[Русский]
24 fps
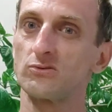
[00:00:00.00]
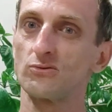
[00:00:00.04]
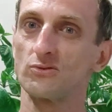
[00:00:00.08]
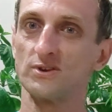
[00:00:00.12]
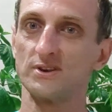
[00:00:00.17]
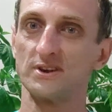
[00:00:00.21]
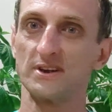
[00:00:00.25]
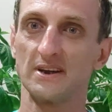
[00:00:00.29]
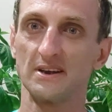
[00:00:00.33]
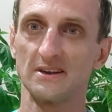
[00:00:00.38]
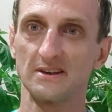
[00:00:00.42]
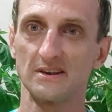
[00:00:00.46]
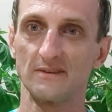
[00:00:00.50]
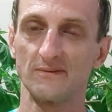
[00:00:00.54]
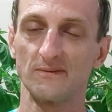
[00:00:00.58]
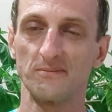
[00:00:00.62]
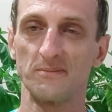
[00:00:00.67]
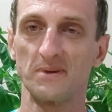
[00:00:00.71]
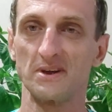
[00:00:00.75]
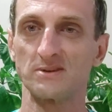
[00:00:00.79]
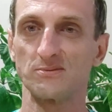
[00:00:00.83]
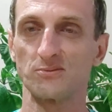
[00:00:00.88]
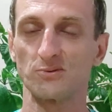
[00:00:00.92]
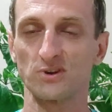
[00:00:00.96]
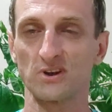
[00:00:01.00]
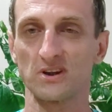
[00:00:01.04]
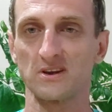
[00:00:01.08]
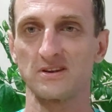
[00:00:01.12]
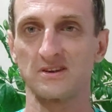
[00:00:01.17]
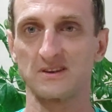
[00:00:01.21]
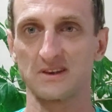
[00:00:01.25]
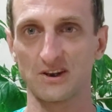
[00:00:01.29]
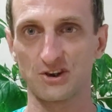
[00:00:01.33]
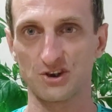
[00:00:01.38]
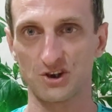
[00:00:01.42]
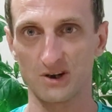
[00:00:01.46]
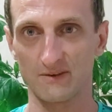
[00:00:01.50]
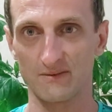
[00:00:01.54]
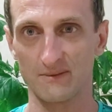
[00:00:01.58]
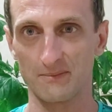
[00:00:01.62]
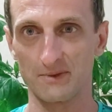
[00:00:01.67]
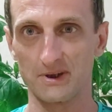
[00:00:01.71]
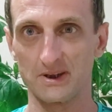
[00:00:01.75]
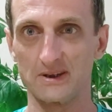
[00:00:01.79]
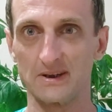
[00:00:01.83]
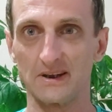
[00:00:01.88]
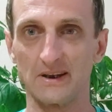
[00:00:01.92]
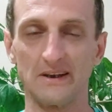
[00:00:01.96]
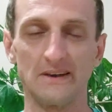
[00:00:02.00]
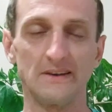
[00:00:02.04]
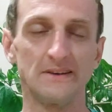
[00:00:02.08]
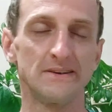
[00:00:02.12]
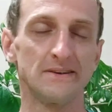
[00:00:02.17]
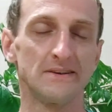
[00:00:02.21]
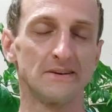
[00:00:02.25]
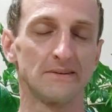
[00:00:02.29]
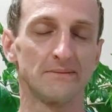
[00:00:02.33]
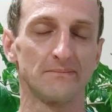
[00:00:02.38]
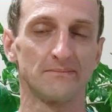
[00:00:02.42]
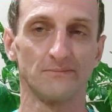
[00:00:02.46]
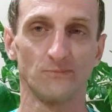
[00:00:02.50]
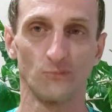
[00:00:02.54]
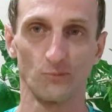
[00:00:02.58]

то есть если вы меня смотрите, значит я вам интересен,